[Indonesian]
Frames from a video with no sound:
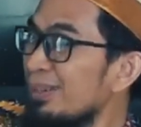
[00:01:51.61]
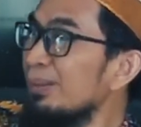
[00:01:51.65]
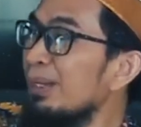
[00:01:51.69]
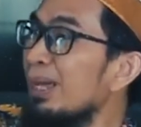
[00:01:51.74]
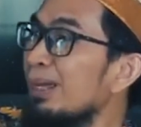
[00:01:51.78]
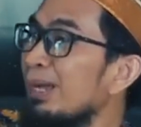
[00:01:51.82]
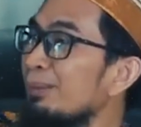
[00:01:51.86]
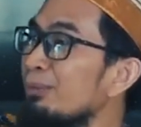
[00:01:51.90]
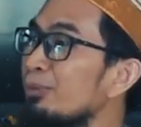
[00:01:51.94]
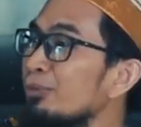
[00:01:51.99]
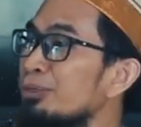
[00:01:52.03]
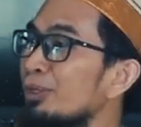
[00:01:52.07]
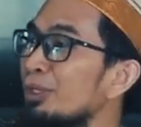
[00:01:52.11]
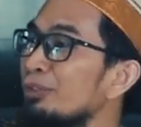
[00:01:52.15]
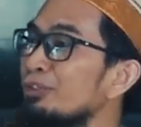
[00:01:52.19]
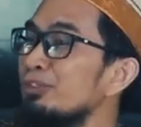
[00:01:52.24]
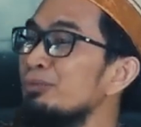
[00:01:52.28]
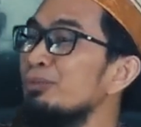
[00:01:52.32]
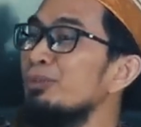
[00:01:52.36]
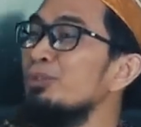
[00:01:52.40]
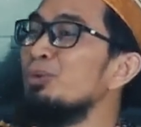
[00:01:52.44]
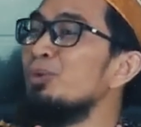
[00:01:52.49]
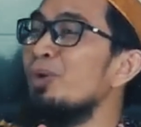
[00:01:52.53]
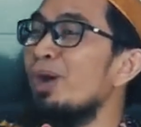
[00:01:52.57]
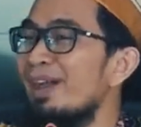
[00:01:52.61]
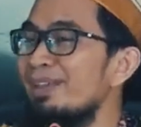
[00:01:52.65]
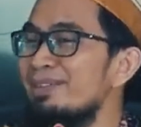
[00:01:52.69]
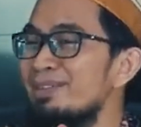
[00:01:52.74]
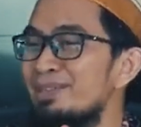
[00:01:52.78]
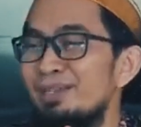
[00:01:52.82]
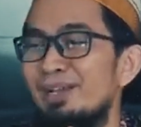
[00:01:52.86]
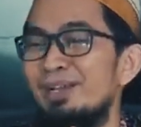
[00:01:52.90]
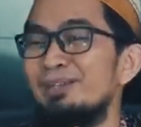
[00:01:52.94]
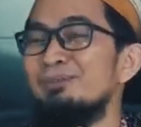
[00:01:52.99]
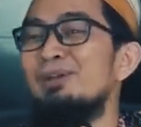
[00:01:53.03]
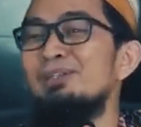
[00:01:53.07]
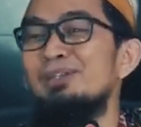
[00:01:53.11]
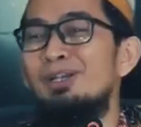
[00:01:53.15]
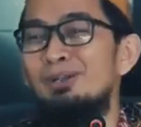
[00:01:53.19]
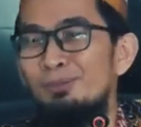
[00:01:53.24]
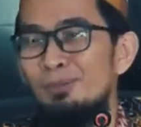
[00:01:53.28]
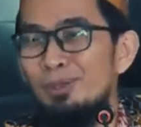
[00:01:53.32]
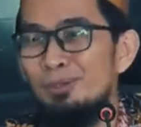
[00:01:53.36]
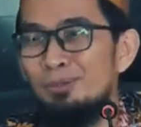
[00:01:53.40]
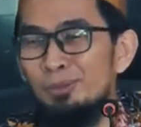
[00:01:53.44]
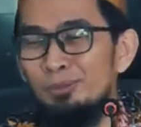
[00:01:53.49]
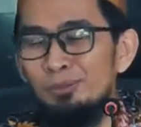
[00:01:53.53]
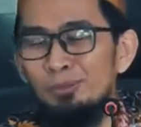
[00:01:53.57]
Udah kamu sholat subuh dua aja, jangan
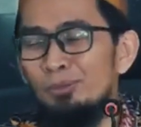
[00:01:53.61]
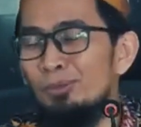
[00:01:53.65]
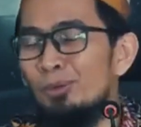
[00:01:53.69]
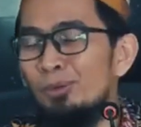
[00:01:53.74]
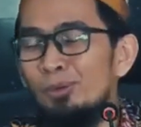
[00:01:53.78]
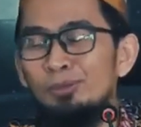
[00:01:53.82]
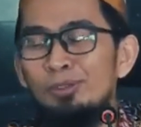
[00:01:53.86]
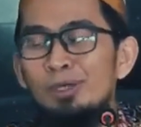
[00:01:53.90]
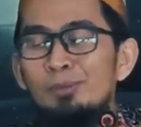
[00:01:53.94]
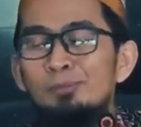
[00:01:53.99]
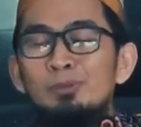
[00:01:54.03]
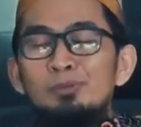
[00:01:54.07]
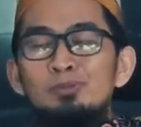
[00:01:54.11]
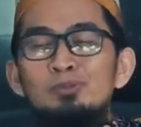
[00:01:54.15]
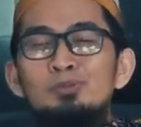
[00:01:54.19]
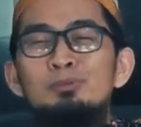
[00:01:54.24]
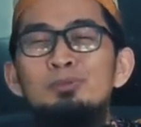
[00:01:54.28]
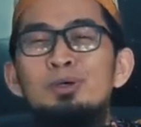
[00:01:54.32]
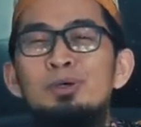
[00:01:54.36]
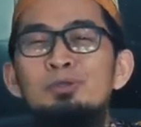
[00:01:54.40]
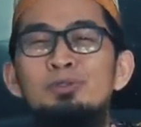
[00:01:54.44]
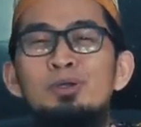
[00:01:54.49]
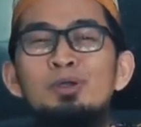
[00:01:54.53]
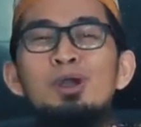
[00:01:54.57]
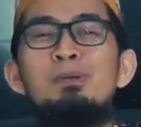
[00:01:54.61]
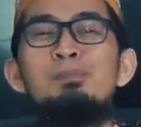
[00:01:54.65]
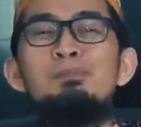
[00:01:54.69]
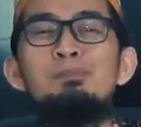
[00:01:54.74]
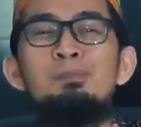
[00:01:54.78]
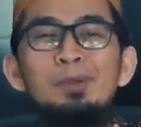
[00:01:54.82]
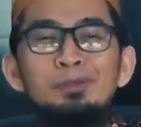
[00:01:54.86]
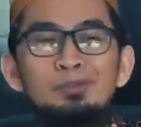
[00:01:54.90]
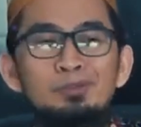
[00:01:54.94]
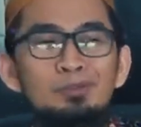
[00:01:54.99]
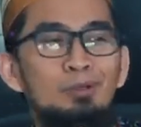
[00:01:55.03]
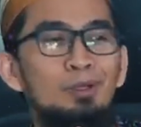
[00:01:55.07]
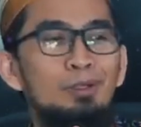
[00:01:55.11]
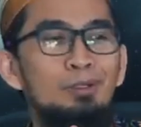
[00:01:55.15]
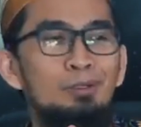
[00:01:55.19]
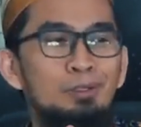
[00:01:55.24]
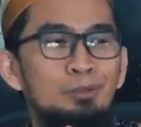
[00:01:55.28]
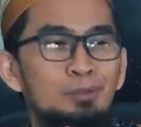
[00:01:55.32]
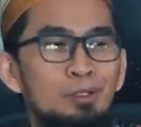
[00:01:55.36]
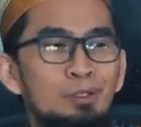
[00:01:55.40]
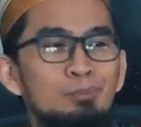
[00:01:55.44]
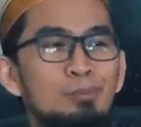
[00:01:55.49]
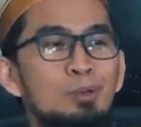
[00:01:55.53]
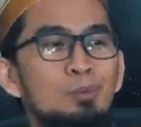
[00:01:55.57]
banyak-banyak. Ya Allah kenapa subuh aja nggak empat sekalian
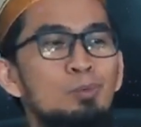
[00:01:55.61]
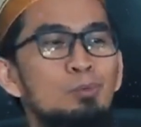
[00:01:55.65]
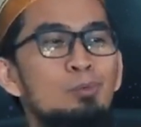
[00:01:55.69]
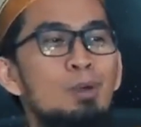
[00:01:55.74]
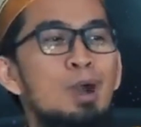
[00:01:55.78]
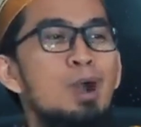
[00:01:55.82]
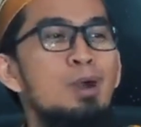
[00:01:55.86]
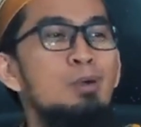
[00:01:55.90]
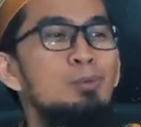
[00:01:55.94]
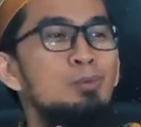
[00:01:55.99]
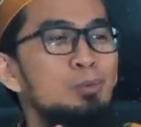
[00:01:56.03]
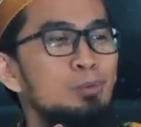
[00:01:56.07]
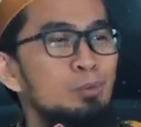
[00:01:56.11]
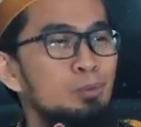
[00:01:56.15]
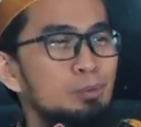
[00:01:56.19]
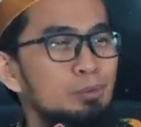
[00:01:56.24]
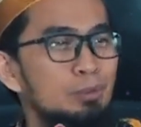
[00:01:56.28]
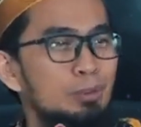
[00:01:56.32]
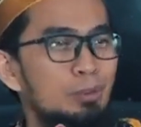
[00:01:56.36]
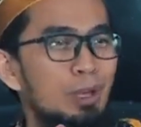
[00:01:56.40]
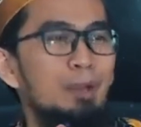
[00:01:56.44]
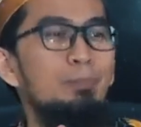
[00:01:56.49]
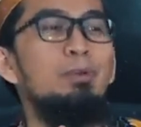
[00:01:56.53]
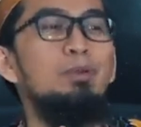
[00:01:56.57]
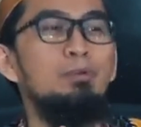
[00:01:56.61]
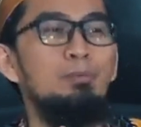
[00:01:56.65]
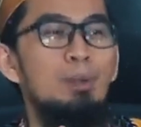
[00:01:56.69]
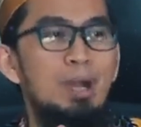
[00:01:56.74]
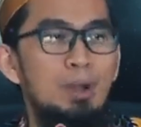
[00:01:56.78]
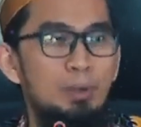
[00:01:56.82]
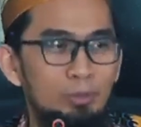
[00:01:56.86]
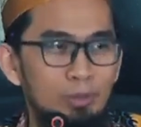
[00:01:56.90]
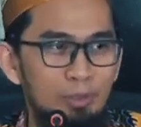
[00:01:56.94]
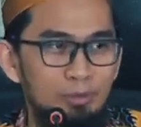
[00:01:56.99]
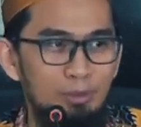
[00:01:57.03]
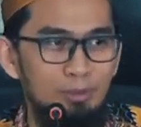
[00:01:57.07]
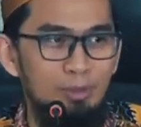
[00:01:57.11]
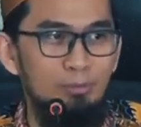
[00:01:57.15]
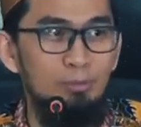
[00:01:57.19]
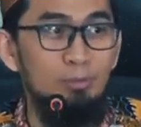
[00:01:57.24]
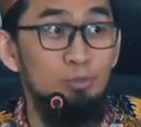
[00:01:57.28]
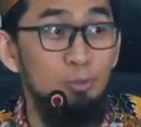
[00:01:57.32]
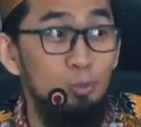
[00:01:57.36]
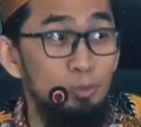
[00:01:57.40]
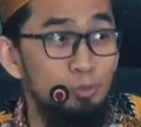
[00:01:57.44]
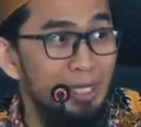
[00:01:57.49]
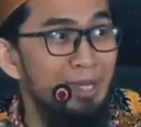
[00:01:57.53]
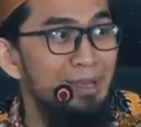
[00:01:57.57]
kan baru bangun. Nah, baru bangun aja kamu
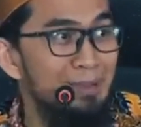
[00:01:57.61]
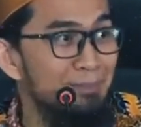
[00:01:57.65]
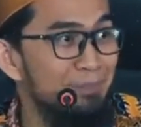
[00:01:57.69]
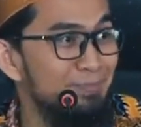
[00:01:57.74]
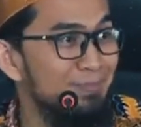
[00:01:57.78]
susah.